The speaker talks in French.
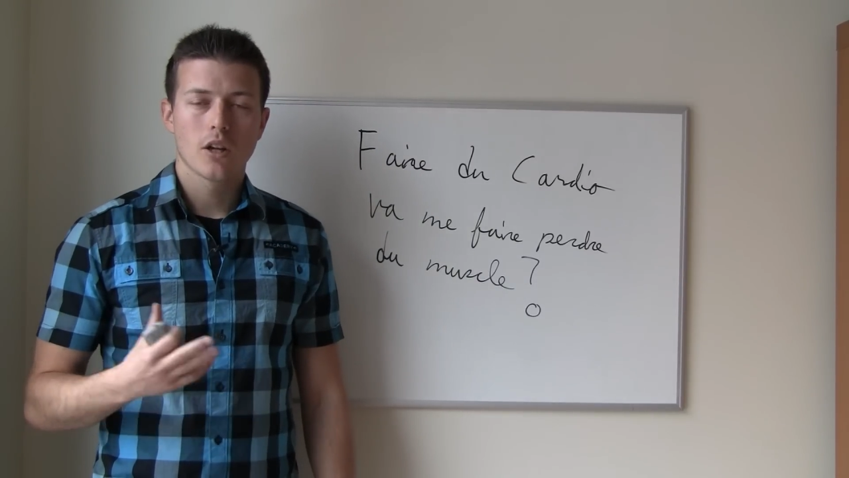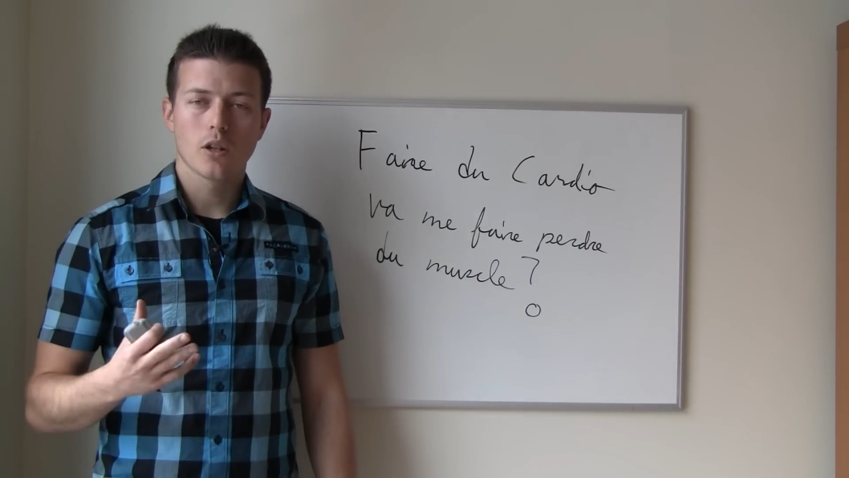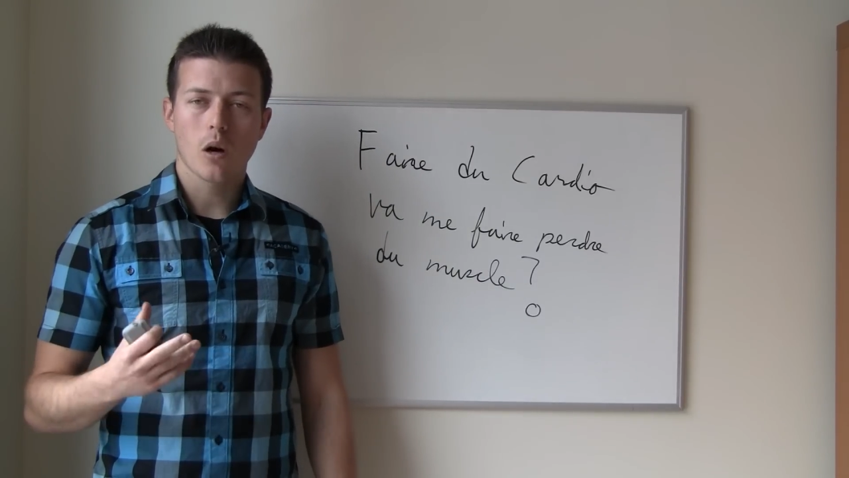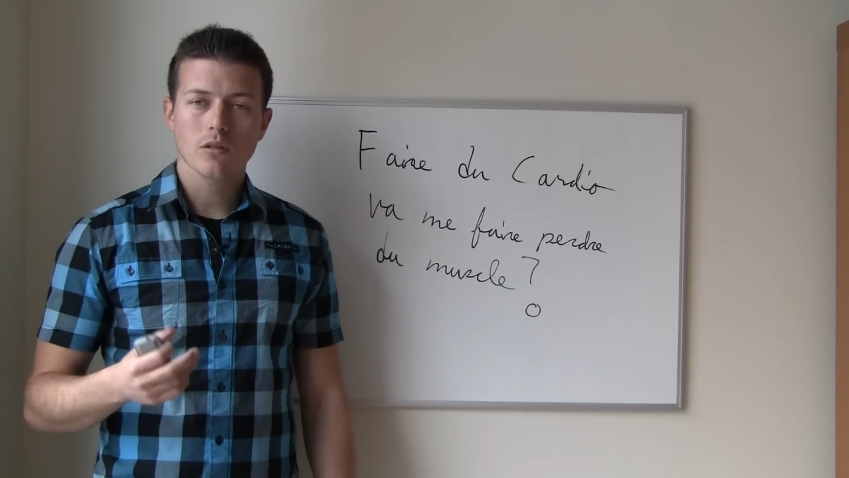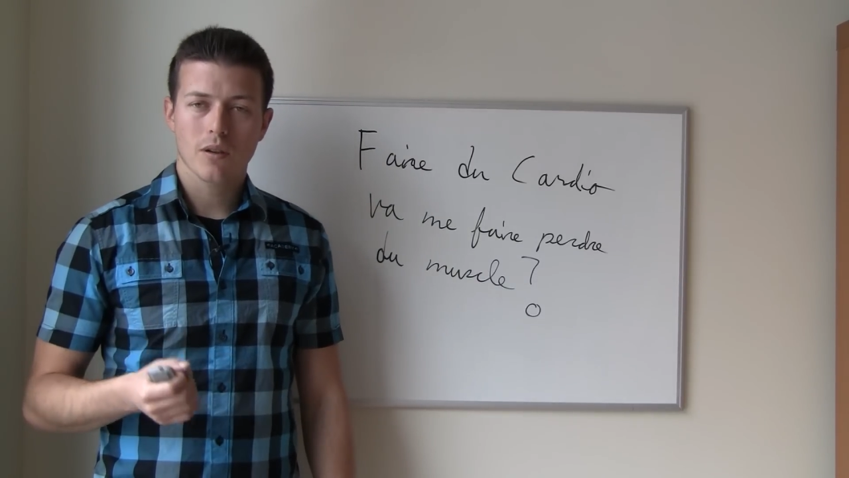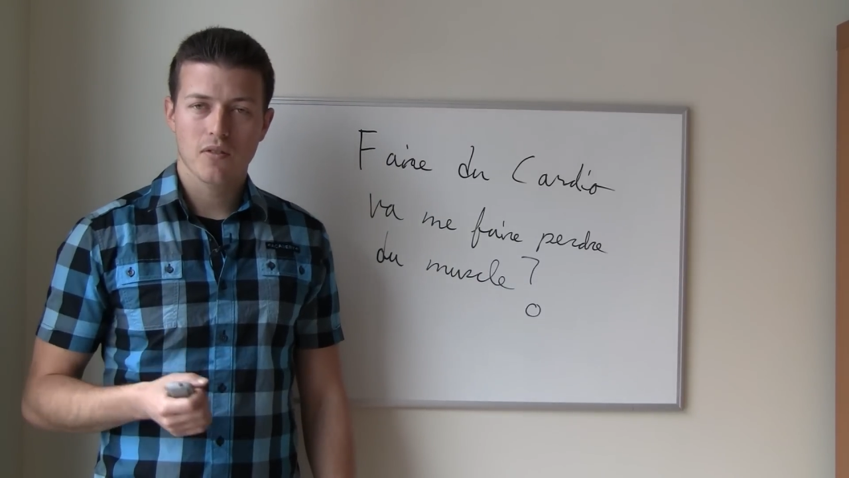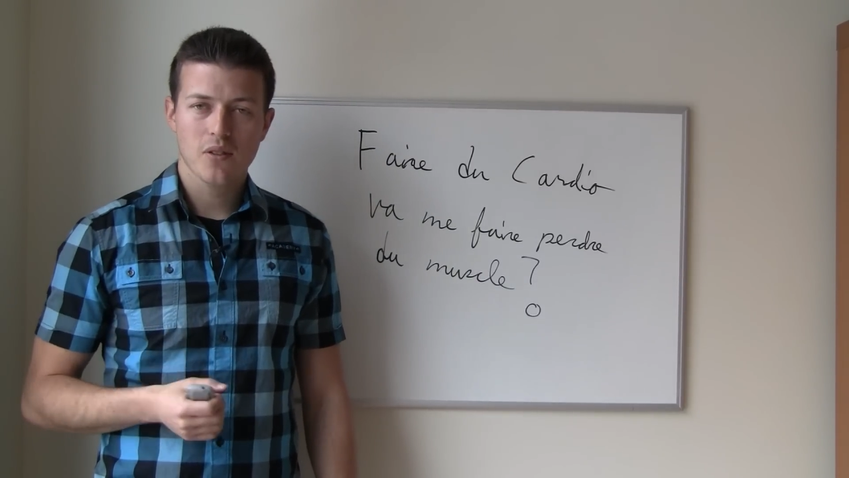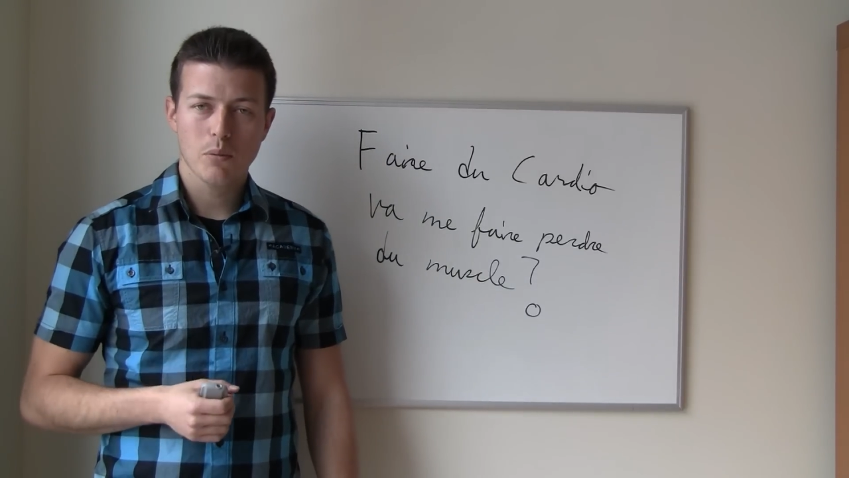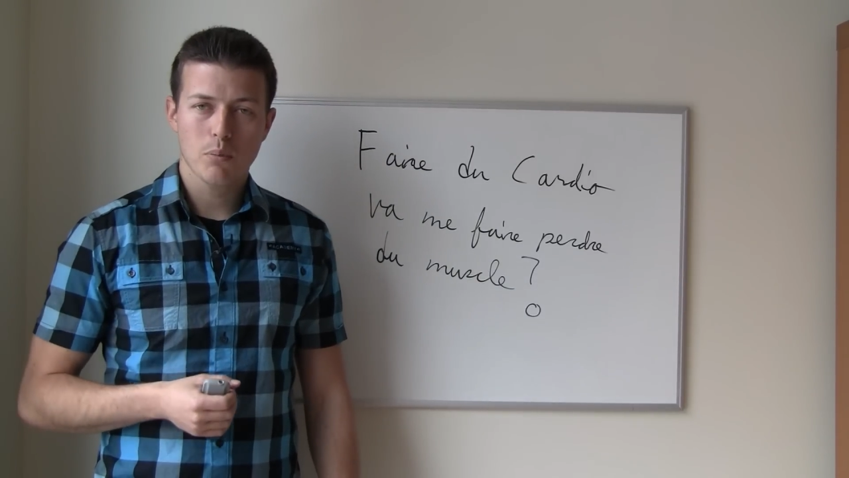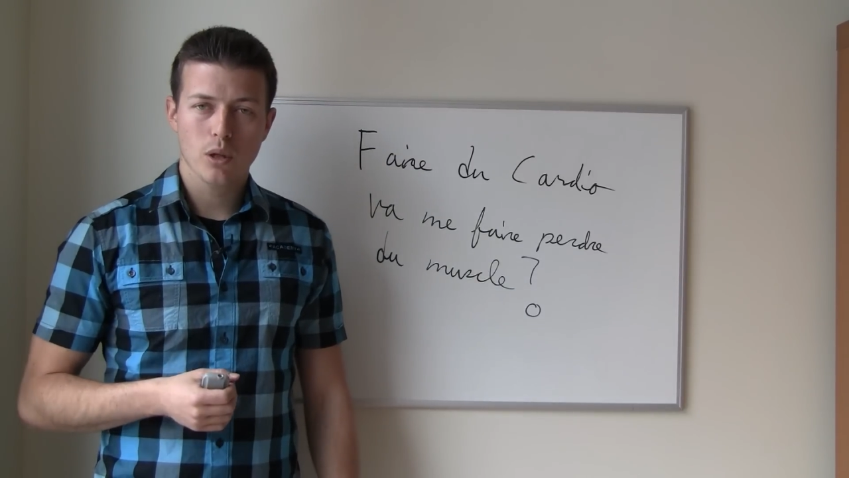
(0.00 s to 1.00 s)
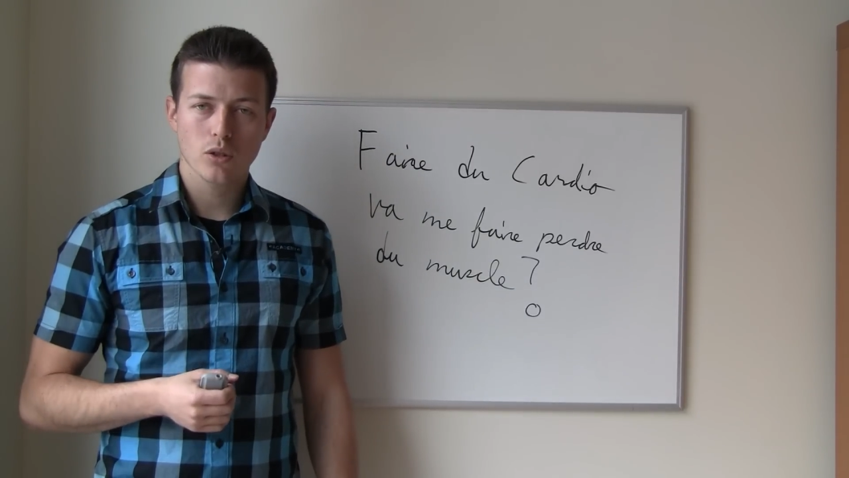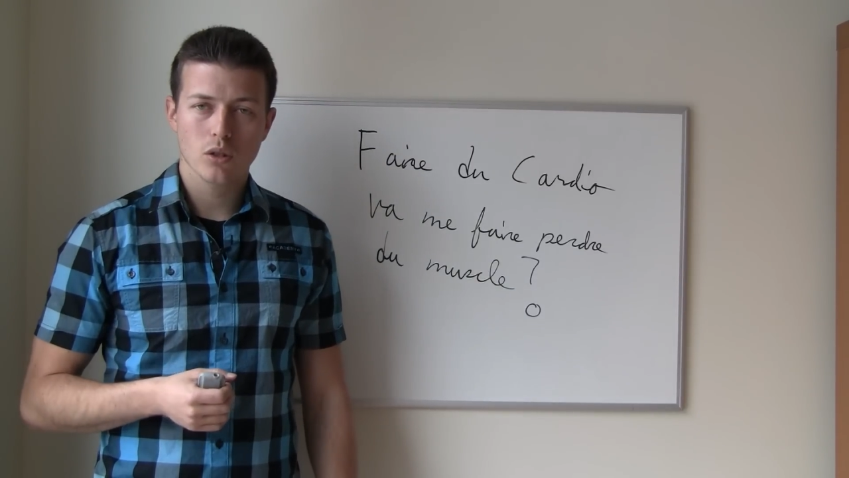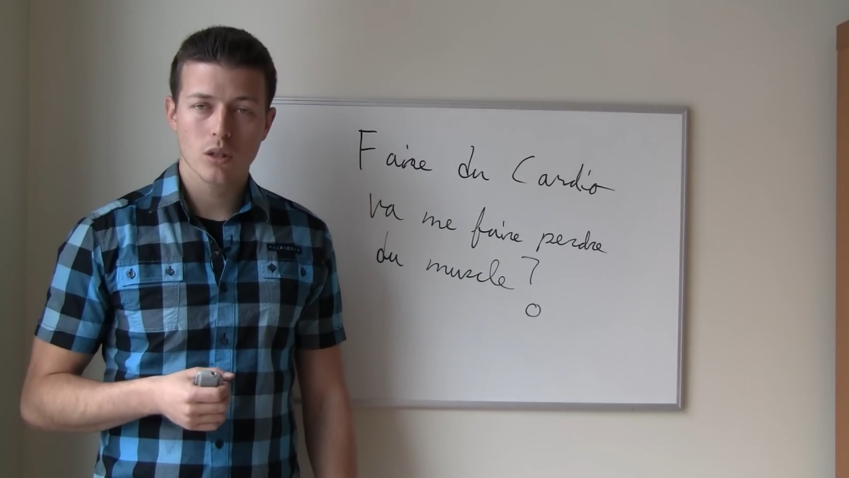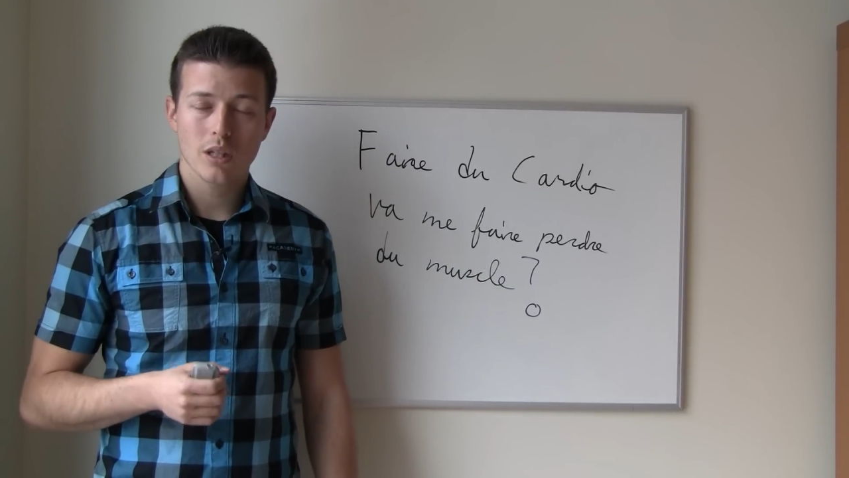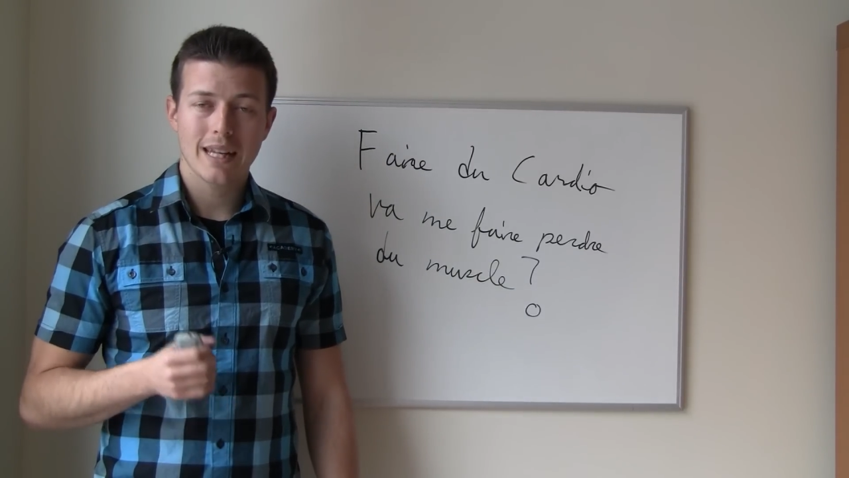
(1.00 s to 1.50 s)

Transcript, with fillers: Donc, faites pas ça.